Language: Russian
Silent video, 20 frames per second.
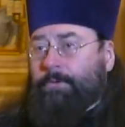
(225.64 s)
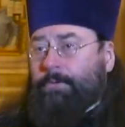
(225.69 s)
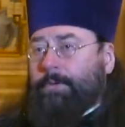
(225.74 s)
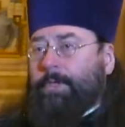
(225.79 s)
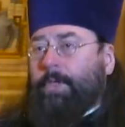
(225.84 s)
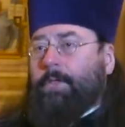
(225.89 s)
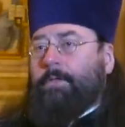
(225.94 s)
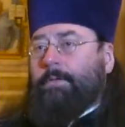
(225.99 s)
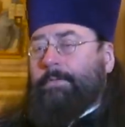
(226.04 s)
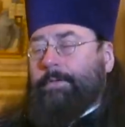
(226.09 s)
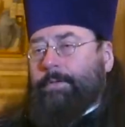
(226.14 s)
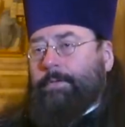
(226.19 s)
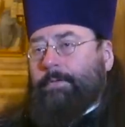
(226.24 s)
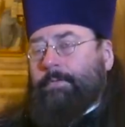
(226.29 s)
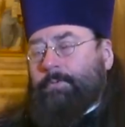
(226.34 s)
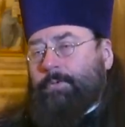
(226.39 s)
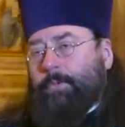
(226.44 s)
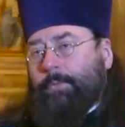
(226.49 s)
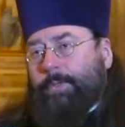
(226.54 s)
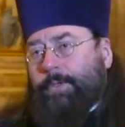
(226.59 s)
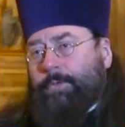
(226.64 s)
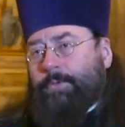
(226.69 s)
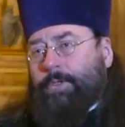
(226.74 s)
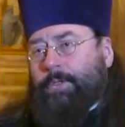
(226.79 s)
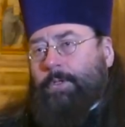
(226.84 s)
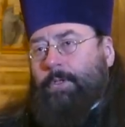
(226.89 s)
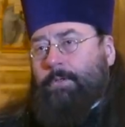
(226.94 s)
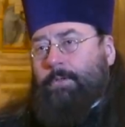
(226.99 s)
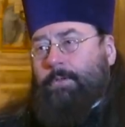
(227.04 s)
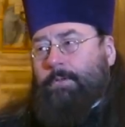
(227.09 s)
ну я говорю вам теперь уже
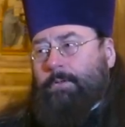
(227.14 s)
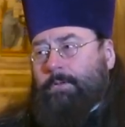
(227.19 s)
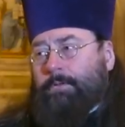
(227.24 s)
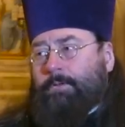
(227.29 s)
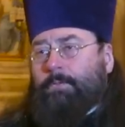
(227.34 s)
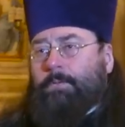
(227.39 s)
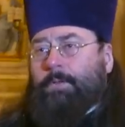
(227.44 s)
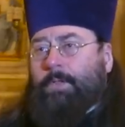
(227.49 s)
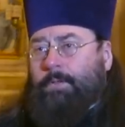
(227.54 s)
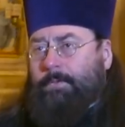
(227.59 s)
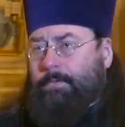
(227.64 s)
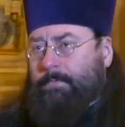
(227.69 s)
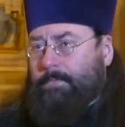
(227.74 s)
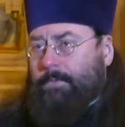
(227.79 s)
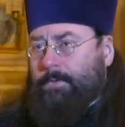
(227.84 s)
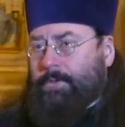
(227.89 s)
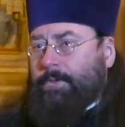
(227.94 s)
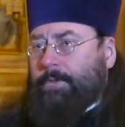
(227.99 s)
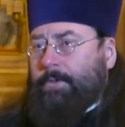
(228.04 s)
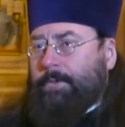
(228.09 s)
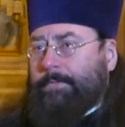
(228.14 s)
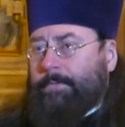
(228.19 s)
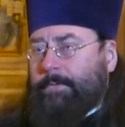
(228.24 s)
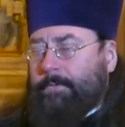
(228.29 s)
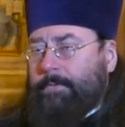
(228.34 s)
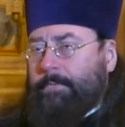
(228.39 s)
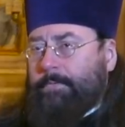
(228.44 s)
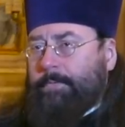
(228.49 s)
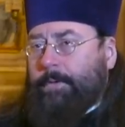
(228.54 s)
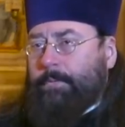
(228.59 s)
как государственный
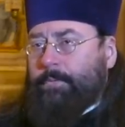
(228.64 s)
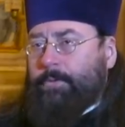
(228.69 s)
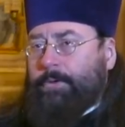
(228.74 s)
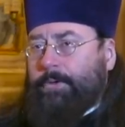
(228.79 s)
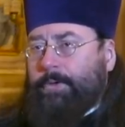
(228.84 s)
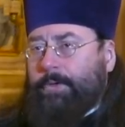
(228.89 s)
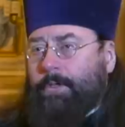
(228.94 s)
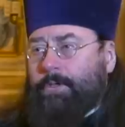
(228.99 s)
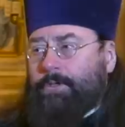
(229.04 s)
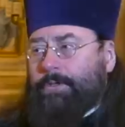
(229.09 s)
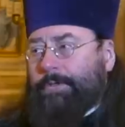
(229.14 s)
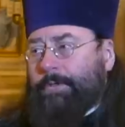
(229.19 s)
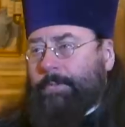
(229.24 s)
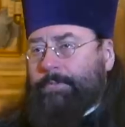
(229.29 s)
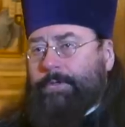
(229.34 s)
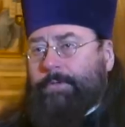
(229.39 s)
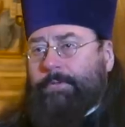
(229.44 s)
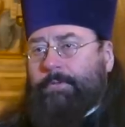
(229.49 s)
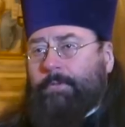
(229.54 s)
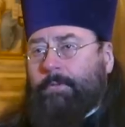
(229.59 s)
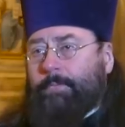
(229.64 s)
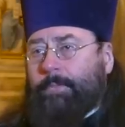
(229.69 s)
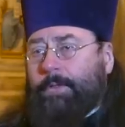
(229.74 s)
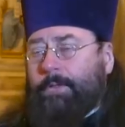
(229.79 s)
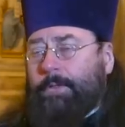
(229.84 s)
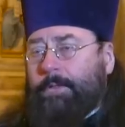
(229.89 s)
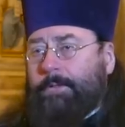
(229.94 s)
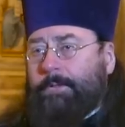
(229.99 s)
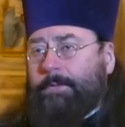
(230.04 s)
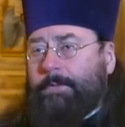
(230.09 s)
человек, потому что я член общественной
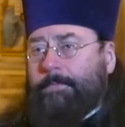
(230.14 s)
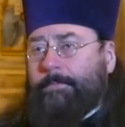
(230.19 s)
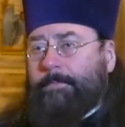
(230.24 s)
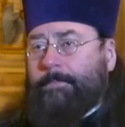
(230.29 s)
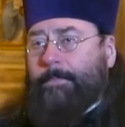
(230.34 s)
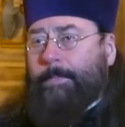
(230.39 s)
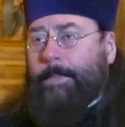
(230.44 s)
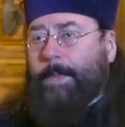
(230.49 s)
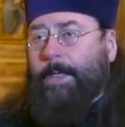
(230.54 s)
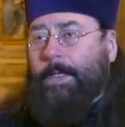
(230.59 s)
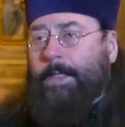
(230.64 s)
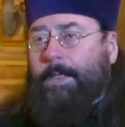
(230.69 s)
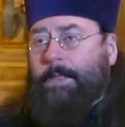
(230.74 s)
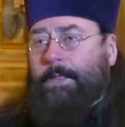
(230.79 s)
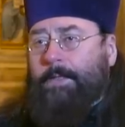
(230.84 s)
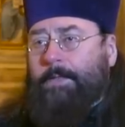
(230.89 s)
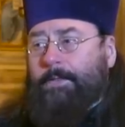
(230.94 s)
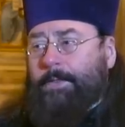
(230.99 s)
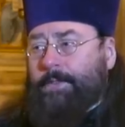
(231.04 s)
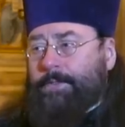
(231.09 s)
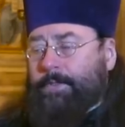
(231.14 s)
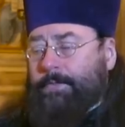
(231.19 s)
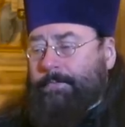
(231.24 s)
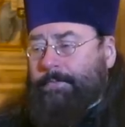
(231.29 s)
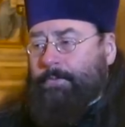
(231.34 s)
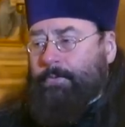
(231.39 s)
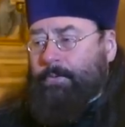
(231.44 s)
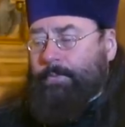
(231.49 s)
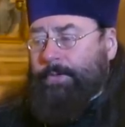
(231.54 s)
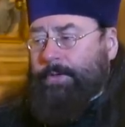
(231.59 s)
палаты, нашего
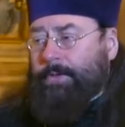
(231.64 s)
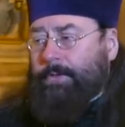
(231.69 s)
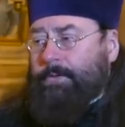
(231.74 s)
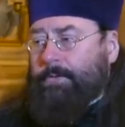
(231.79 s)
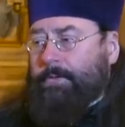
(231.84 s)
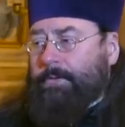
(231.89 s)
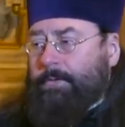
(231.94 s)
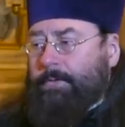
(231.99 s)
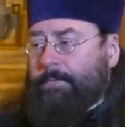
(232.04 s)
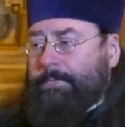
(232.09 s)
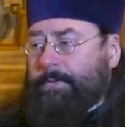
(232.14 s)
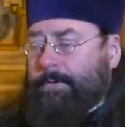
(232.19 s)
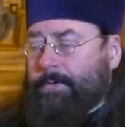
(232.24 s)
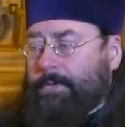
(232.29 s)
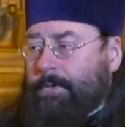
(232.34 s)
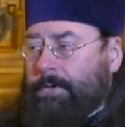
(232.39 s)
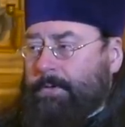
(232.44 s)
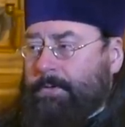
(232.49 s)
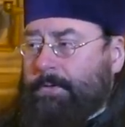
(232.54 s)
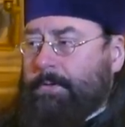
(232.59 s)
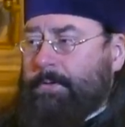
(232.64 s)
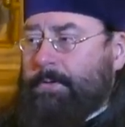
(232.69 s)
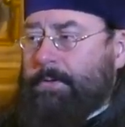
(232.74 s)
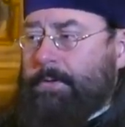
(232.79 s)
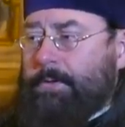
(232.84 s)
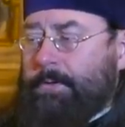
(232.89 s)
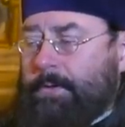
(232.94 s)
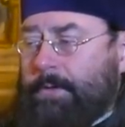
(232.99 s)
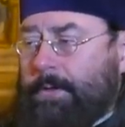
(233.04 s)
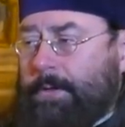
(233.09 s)
субъекта
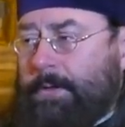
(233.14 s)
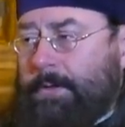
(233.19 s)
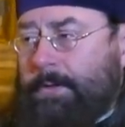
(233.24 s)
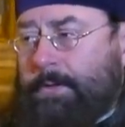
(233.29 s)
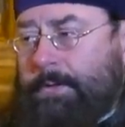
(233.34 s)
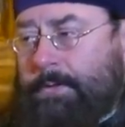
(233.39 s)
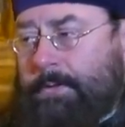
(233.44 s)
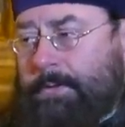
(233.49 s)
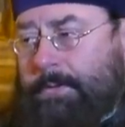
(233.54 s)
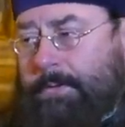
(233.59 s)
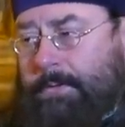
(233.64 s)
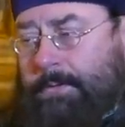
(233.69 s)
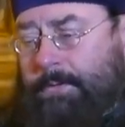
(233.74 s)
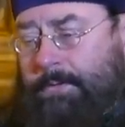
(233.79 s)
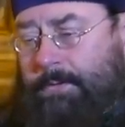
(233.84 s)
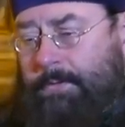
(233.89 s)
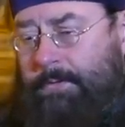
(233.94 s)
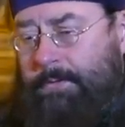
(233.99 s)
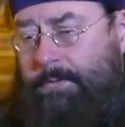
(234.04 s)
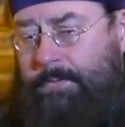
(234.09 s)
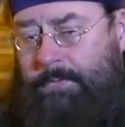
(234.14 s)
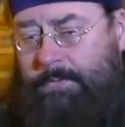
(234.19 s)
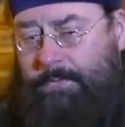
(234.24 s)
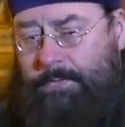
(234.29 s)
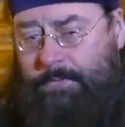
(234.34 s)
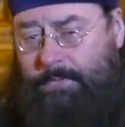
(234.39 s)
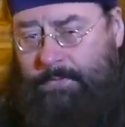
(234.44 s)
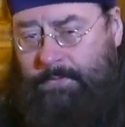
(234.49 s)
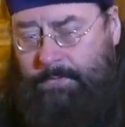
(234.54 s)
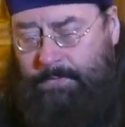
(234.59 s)
федерации, я
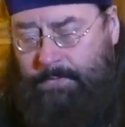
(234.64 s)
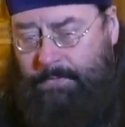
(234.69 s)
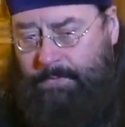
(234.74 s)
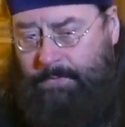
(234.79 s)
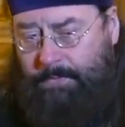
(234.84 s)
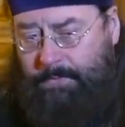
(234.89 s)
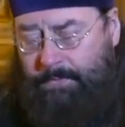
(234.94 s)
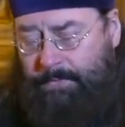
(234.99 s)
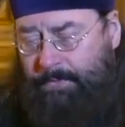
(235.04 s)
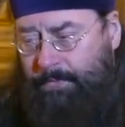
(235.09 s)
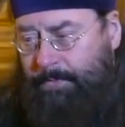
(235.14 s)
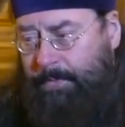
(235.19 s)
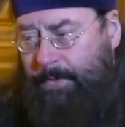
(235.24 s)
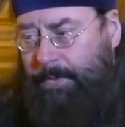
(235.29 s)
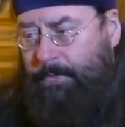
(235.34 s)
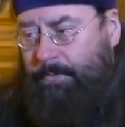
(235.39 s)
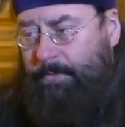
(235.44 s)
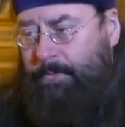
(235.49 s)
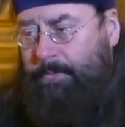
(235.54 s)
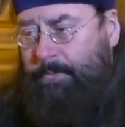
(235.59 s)
э, занимаюсь